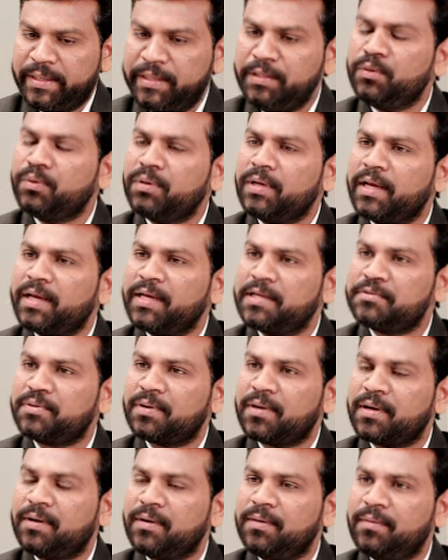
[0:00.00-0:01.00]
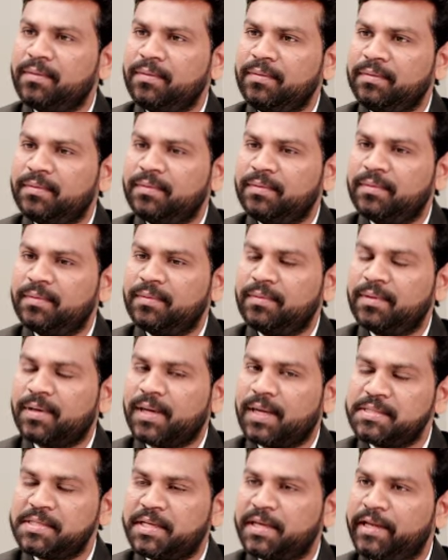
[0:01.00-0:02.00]
ఇంటూరు నాగేశ్వరరావు
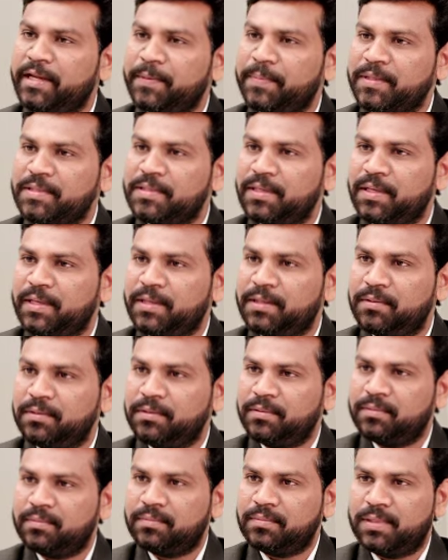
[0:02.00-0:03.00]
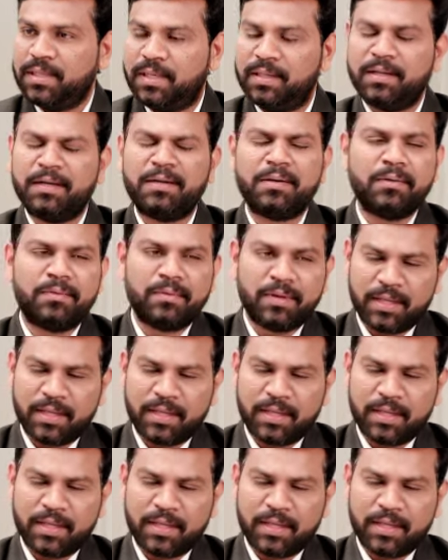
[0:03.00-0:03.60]
రాజకీయ నేపథ్యం లేదు తల్లిదండ్రులు